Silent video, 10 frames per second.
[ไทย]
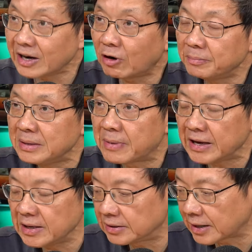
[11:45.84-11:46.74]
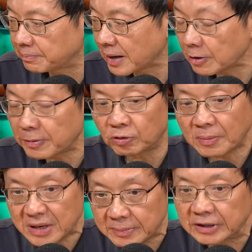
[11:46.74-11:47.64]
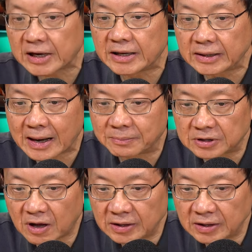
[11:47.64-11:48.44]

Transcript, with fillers: นเราเรามีไหมนะครับบ้านเราปรากฏว่ามีเหมือนกันนะครับ